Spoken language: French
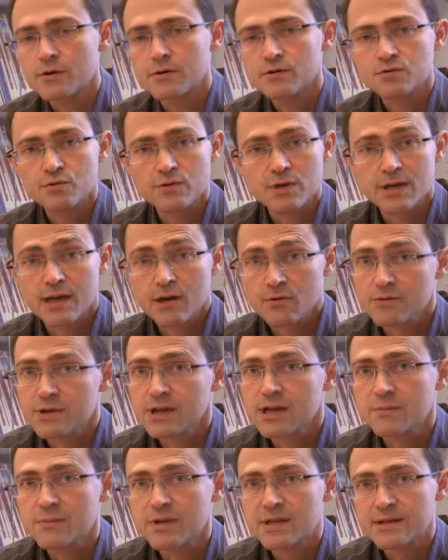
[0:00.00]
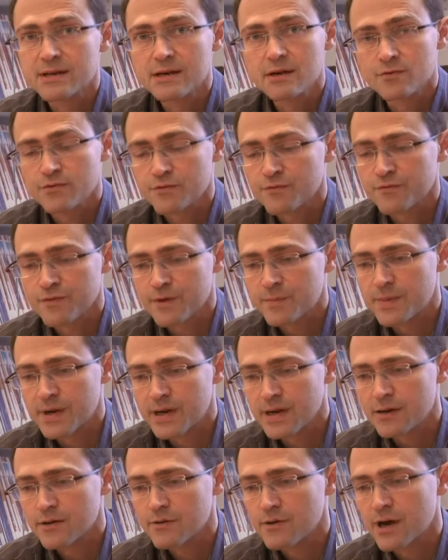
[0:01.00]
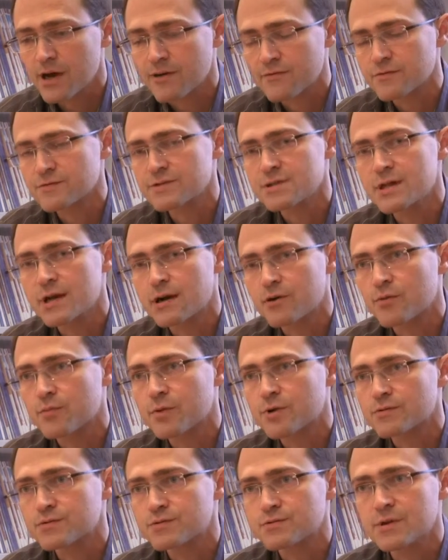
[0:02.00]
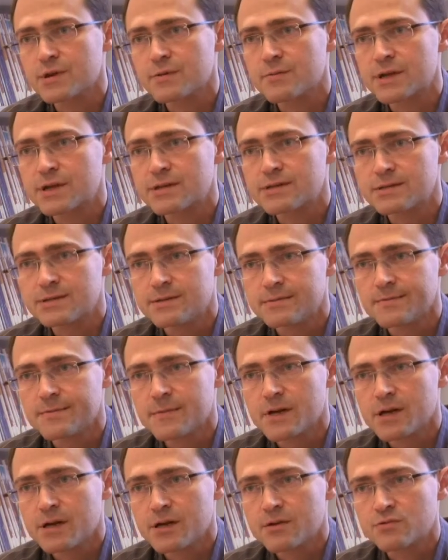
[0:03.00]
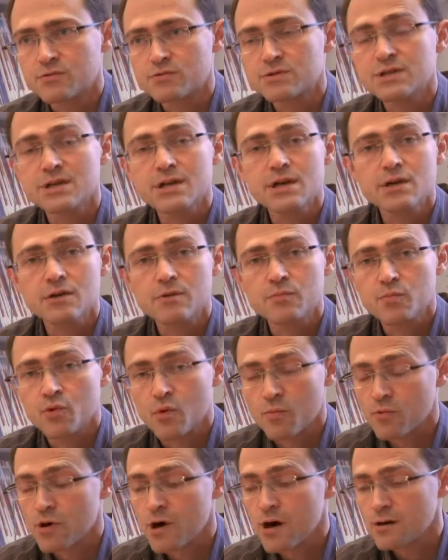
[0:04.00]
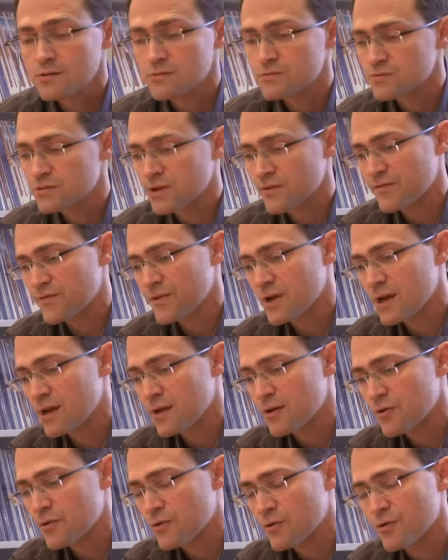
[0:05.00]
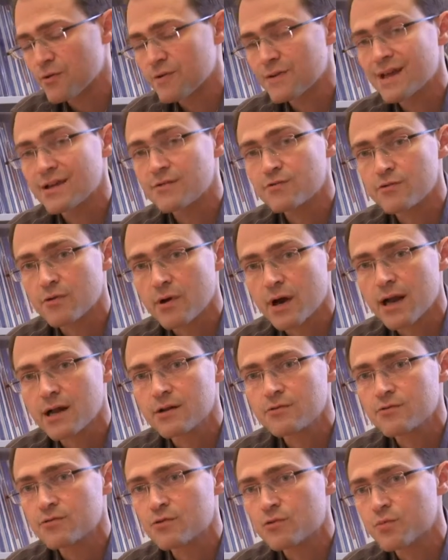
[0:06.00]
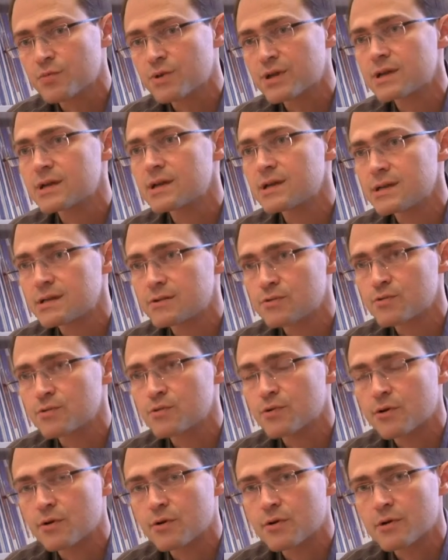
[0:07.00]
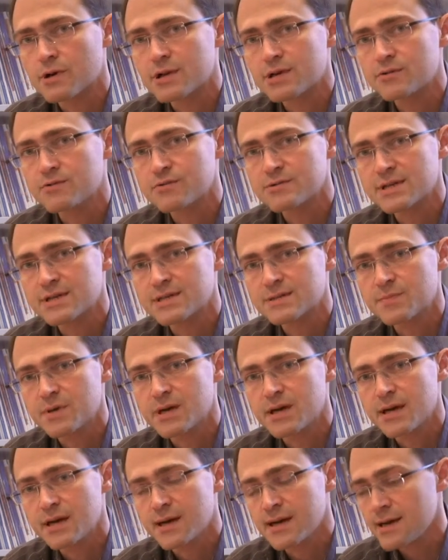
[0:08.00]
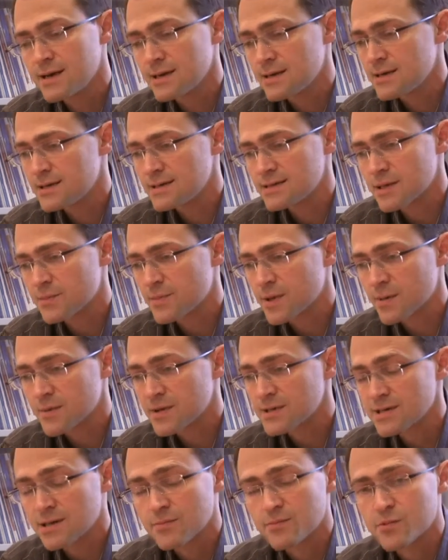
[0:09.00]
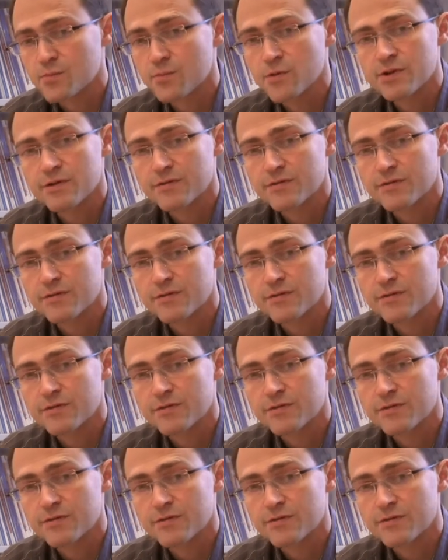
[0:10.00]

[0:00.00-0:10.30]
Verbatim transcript: sur lesquelles on est limité quand on ne fait pas avancer la compréhension de la maladie. Donc c'est pour moi tout à fait euh, naturel de combiner euh, les deux, aspects et ça permet simplement